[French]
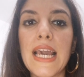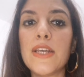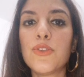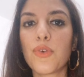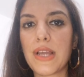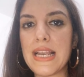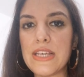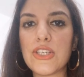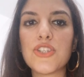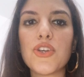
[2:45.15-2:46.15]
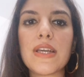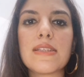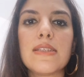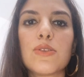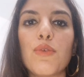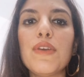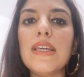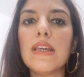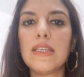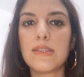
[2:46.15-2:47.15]
Et donc les chercheurs, qu'est-ce qu'ils ont
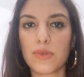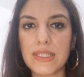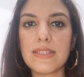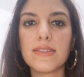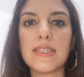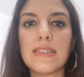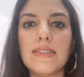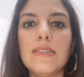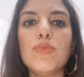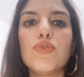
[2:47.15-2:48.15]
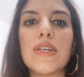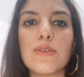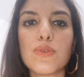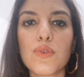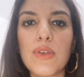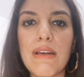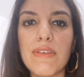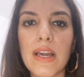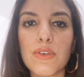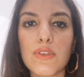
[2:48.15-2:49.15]
fait Ils ont testé 10 mutations de la
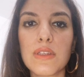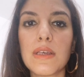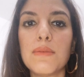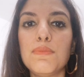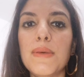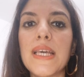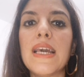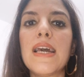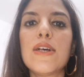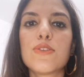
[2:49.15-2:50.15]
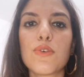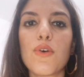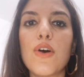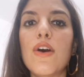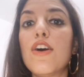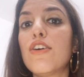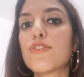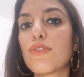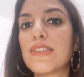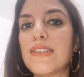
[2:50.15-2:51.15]
variante B117
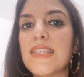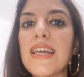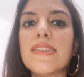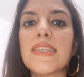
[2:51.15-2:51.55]
euh,